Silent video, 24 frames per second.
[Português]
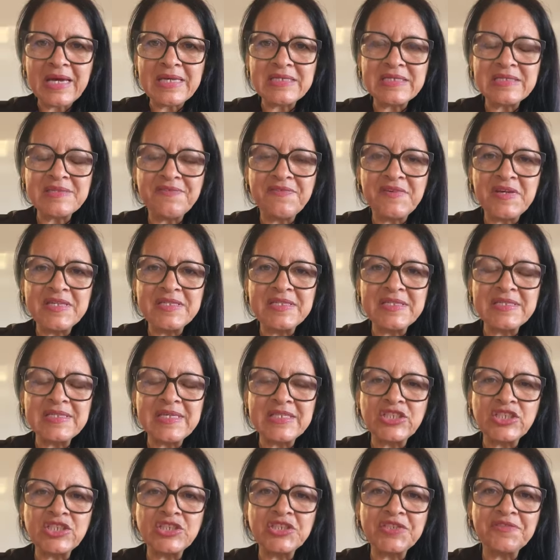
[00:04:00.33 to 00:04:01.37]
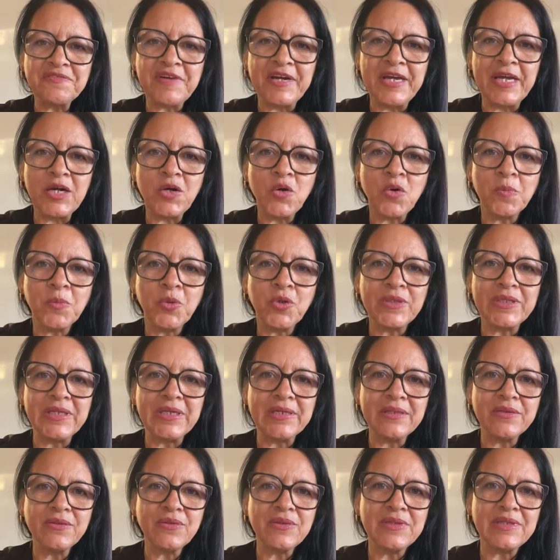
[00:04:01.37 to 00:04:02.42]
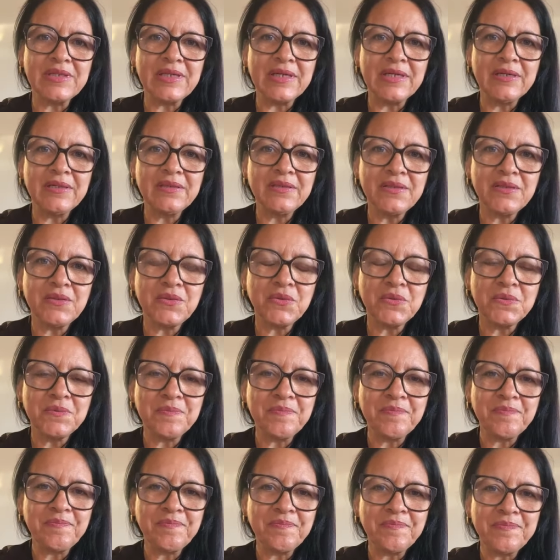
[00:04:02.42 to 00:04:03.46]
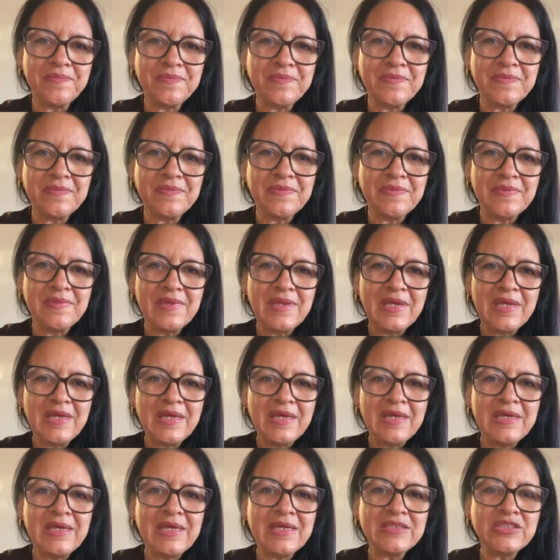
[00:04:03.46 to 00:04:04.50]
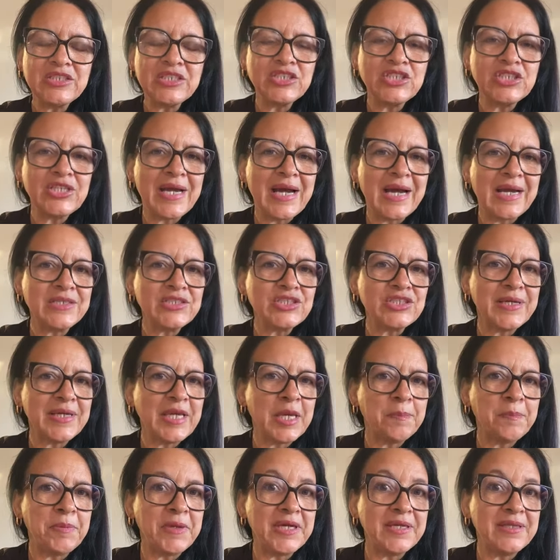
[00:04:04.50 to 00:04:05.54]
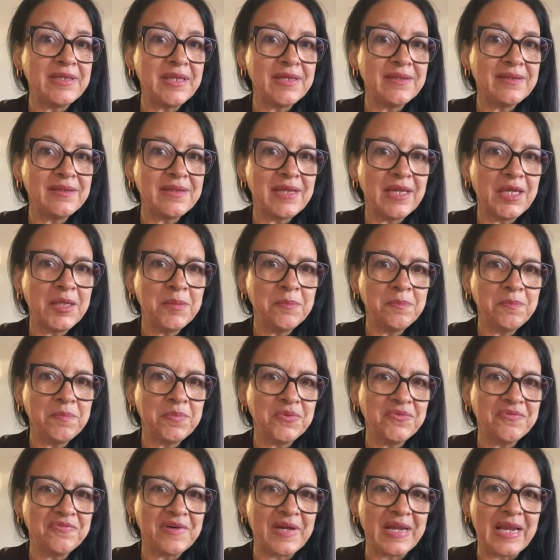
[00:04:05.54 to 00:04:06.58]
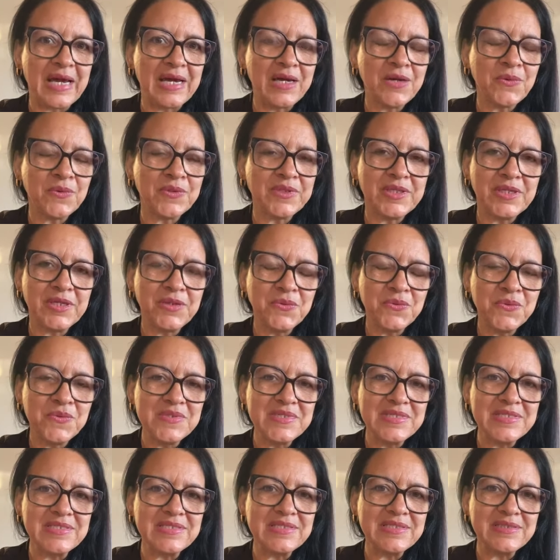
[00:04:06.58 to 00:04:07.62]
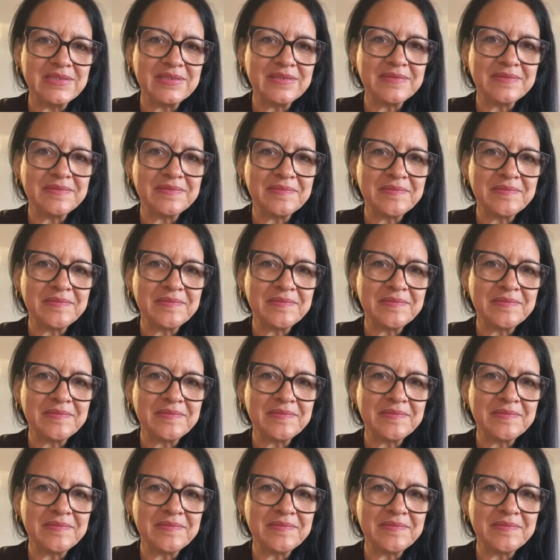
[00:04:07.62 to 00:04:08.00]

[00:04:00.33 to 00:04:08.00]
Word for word: Às vezes a gente vai acomodando tanto e a gente acha que é perder tempo falar com Deus.